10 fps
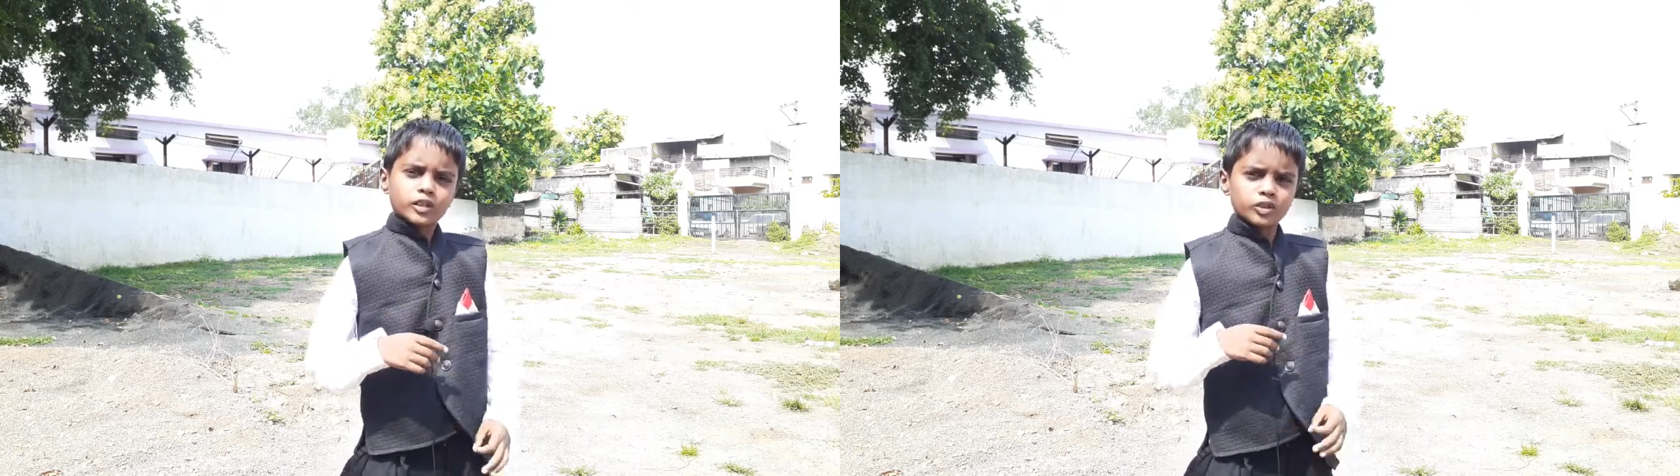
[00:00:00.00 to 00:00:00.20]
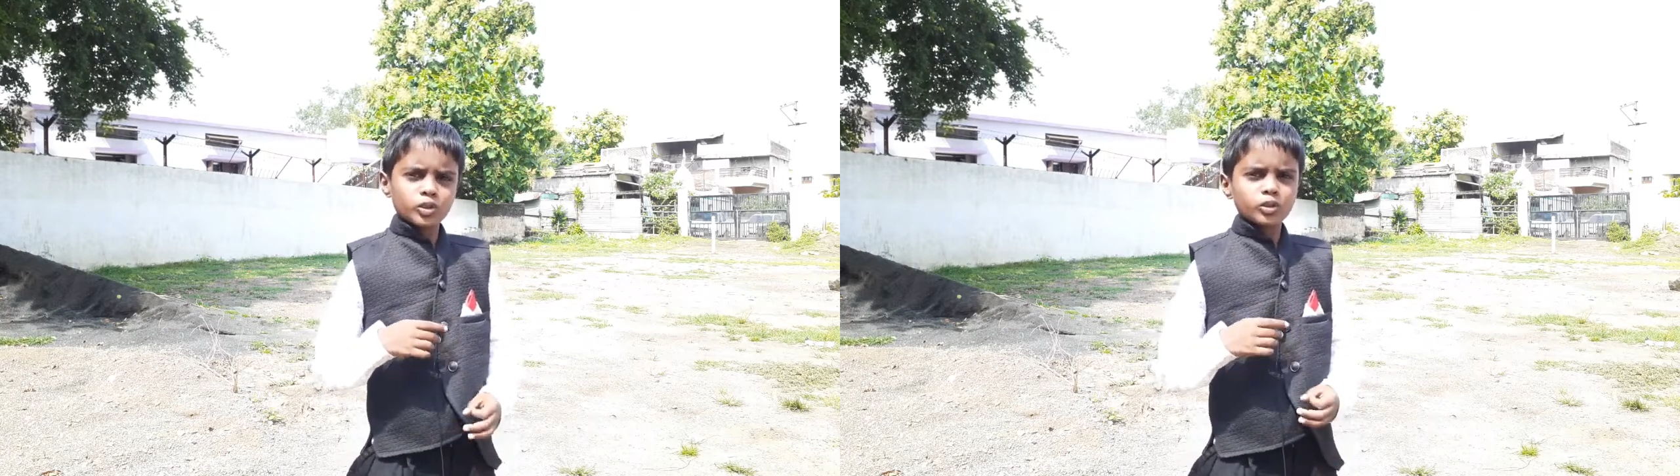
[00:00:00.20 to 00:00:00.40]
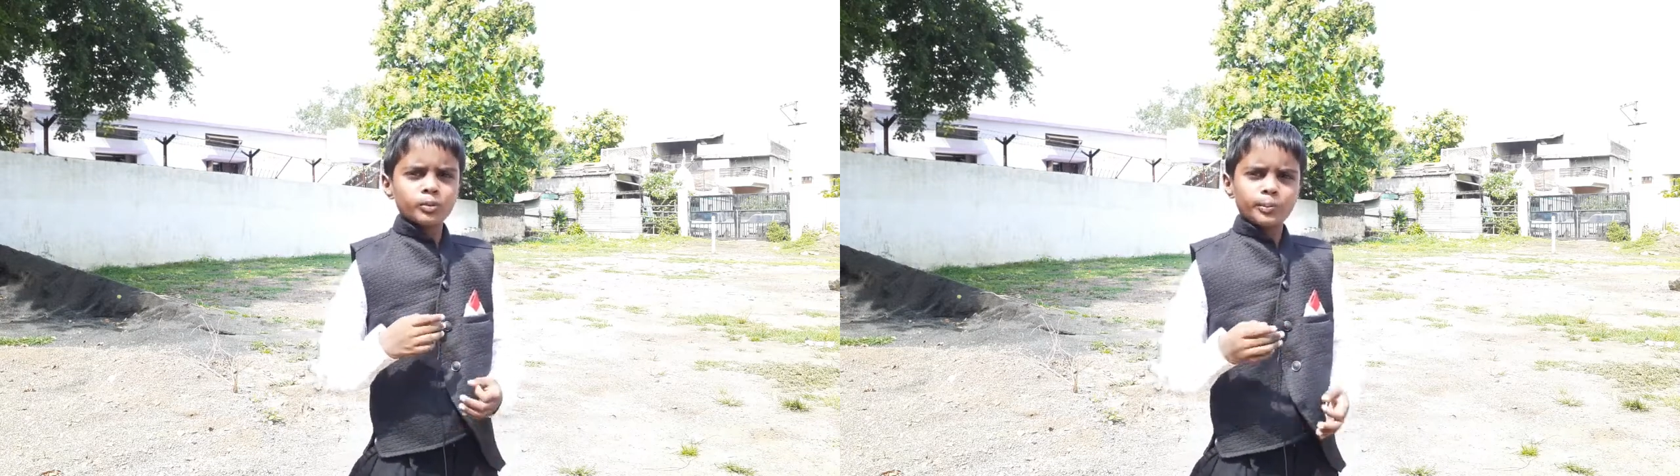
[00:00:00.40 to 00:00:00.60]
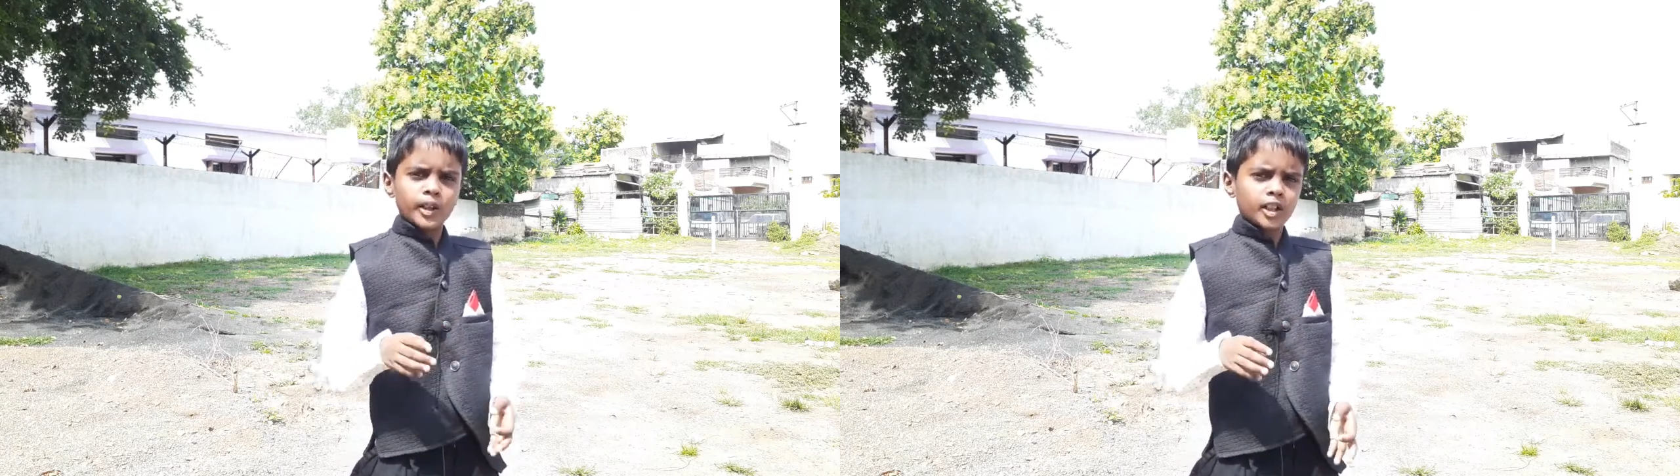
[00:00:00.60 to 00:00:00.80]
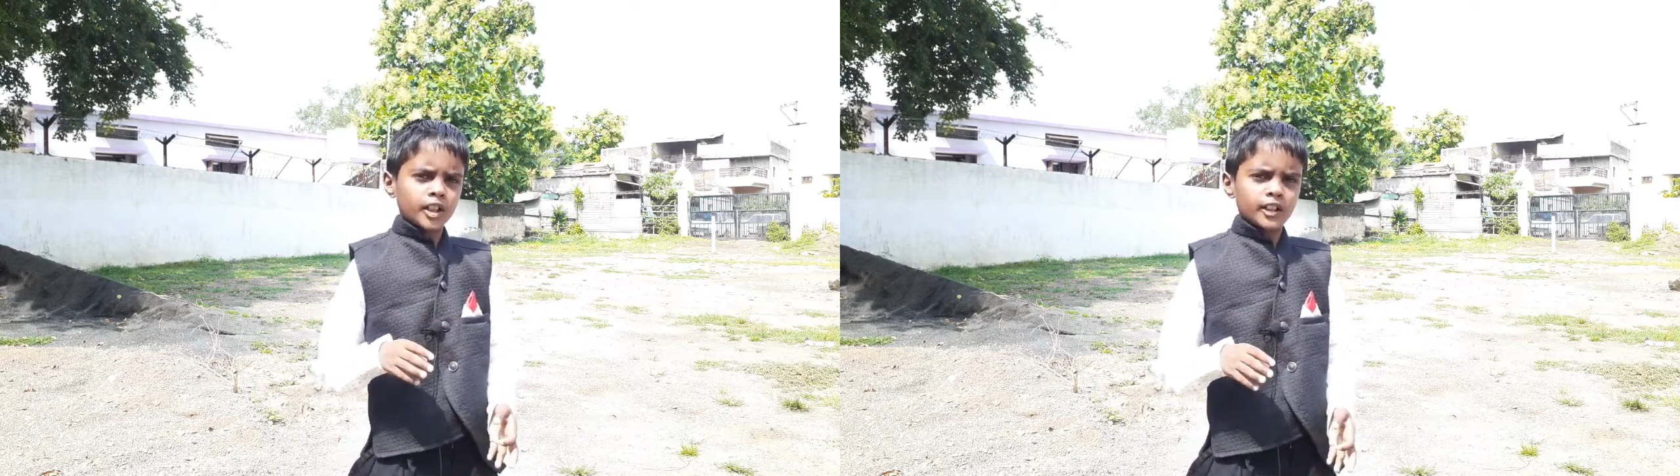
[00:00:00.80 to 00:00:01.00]
जो तुम
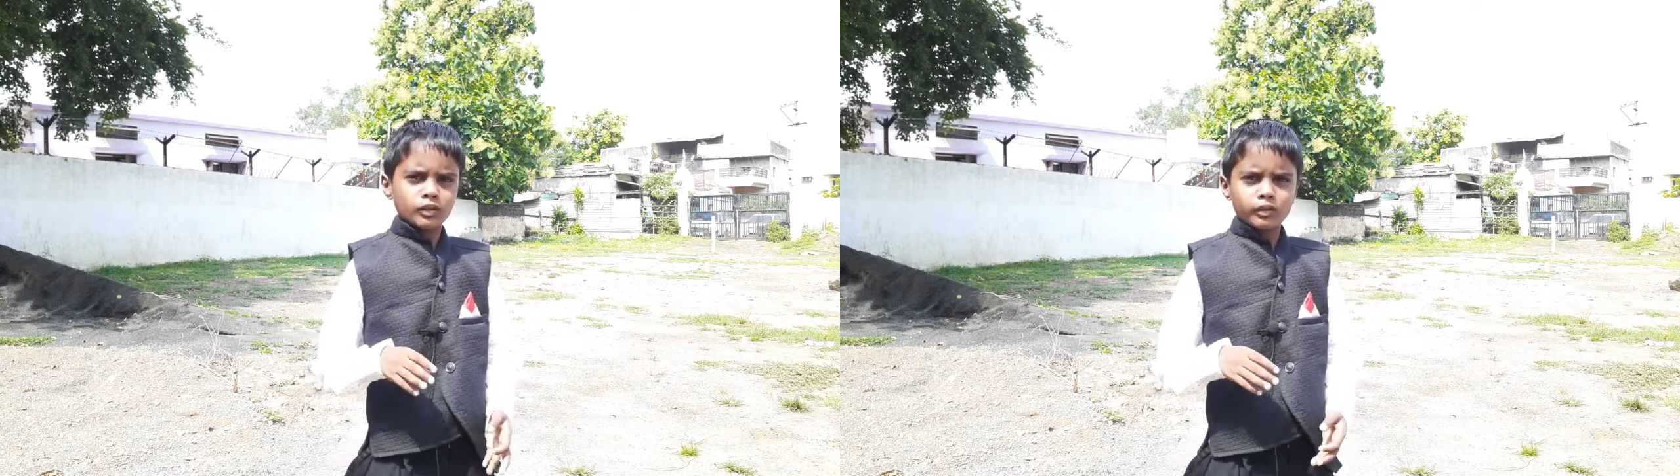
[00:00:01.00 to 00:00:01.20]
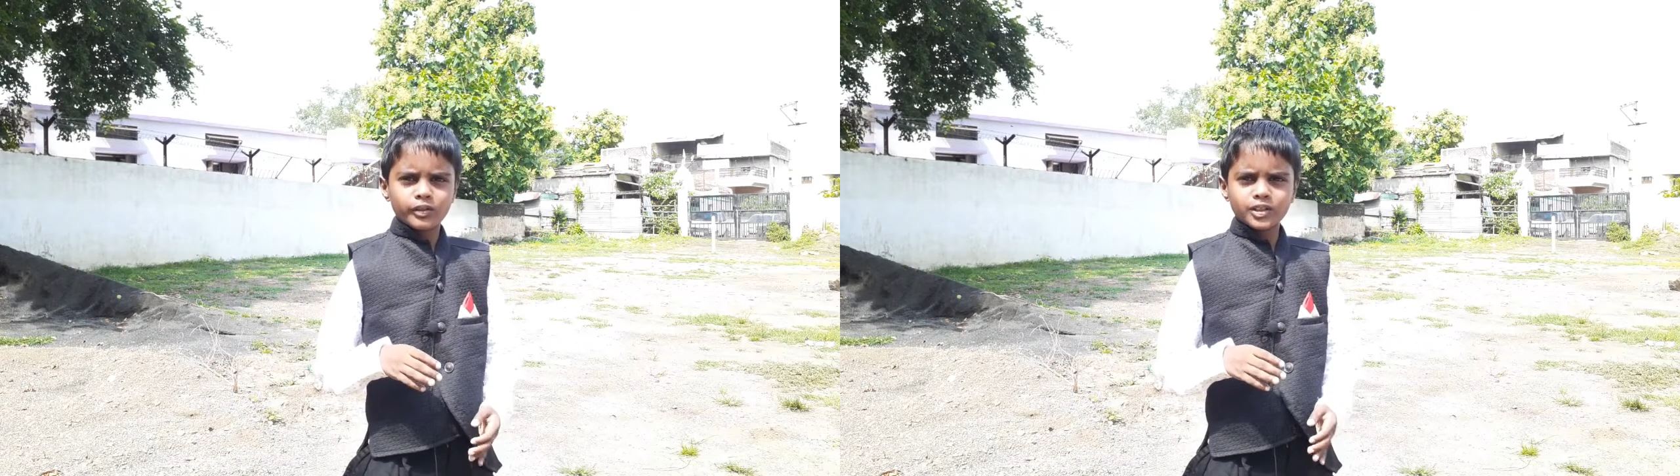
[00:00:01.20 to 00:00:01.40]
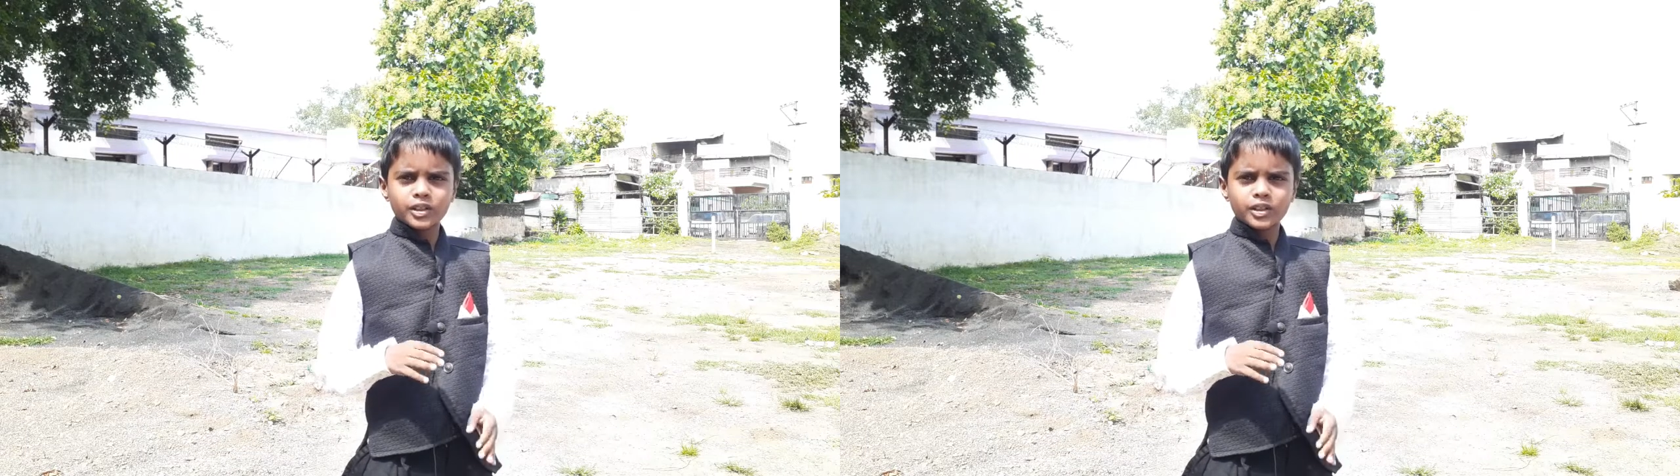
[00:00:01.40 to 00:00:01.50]
पढ़ रही हो वो